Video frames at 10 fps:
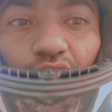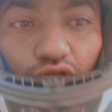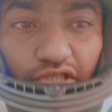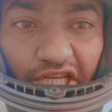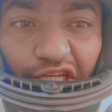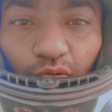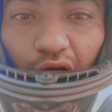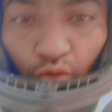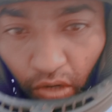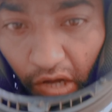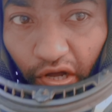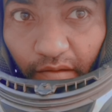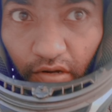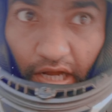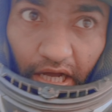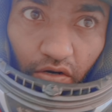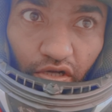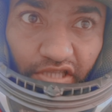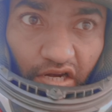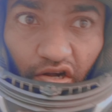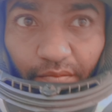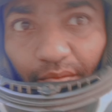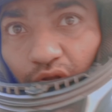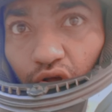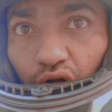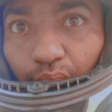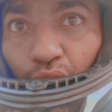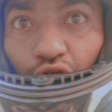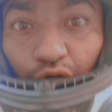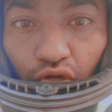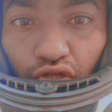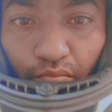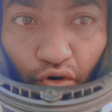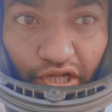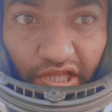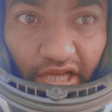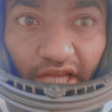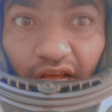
হচ্ছে কিটগুলো খোলা হয় এবং লাগানো হয় যার কারণে বিভিন্ন বডিগত বডিতে